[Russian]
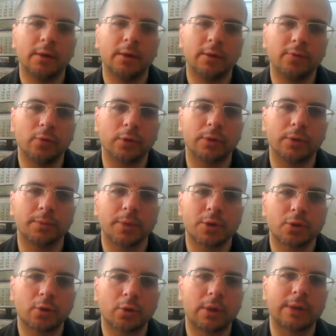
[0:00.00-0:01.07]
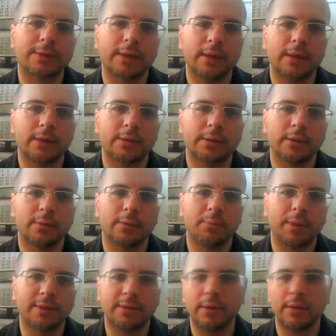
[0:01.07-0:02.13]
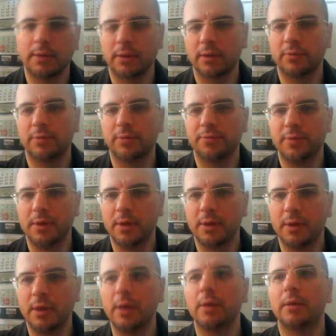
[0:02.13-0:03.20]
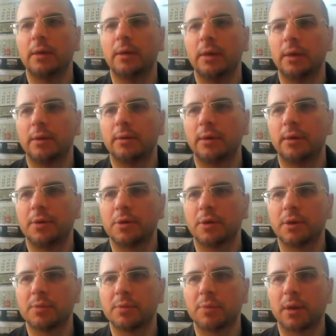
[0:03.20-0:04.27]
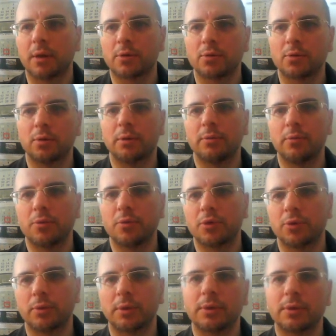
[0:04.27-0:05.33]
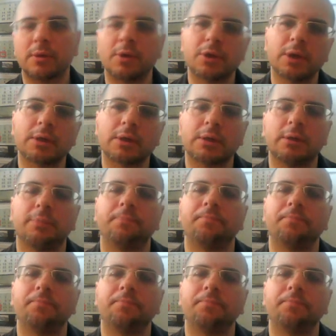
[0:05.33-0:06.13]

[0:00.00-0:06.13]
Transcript: Вот. Что касается последних нововведений – значит, из миграционного учета. Сейчас,